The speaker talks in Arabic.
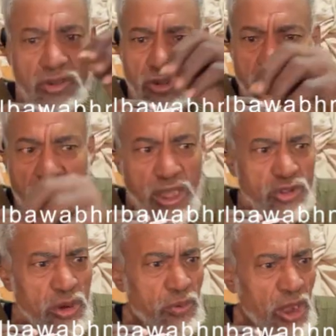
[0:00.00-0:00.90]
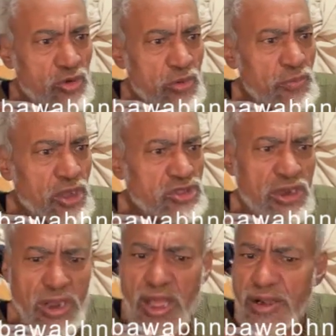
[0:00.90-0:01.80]
يضرب على
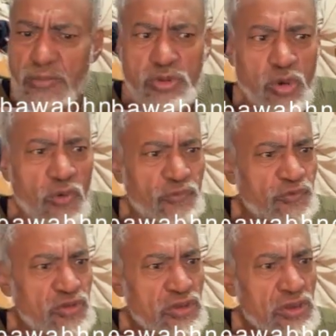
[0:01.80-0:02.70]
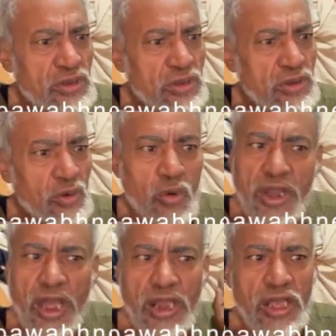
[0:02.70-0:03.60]
الكمبيوتر انا متوفي
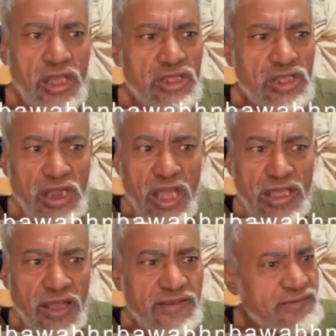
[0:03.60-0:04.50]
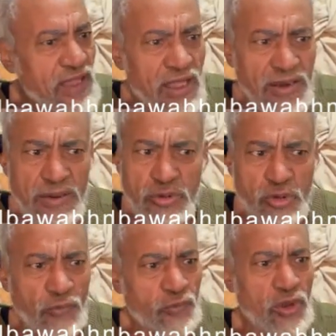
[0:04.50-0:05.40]
وانا على قيد الحياه ازاي انا
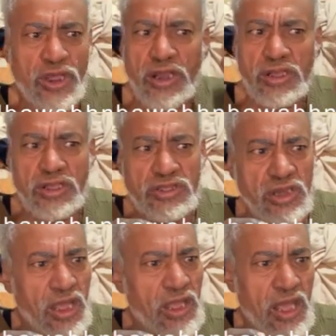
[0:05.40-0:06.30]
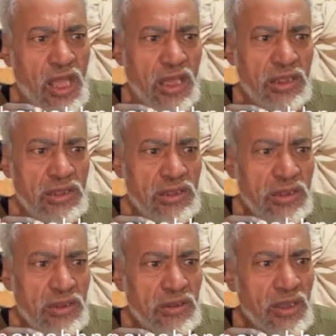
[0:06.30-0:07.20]
متوفي وانا على قيد الحياه
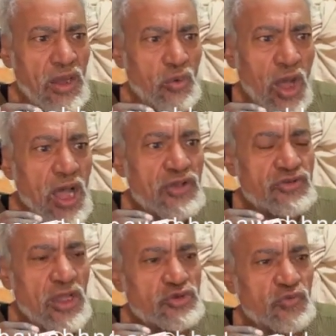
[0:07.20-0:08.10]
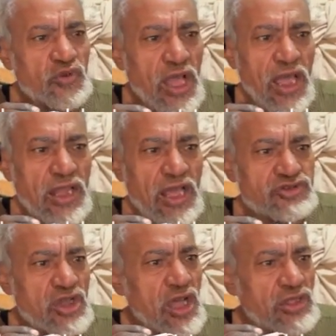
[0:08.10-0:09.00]
وعايز اشوف له حل
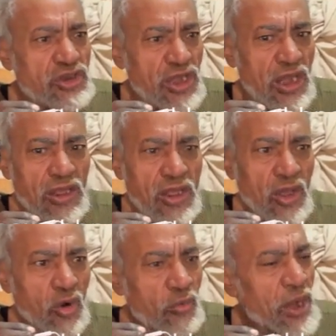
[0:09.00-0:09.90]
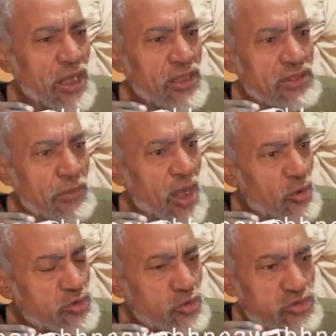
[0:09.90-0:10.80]
عشان خاطري يعني وبعد كده
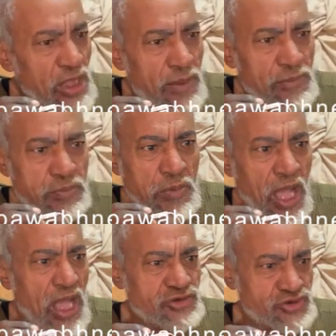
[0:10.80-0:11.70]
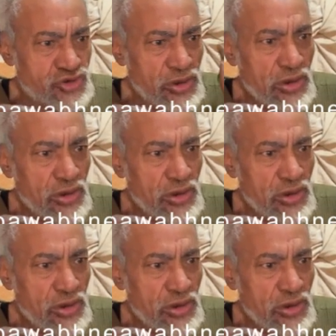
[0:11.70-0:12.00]
باخد كنت عمك معاش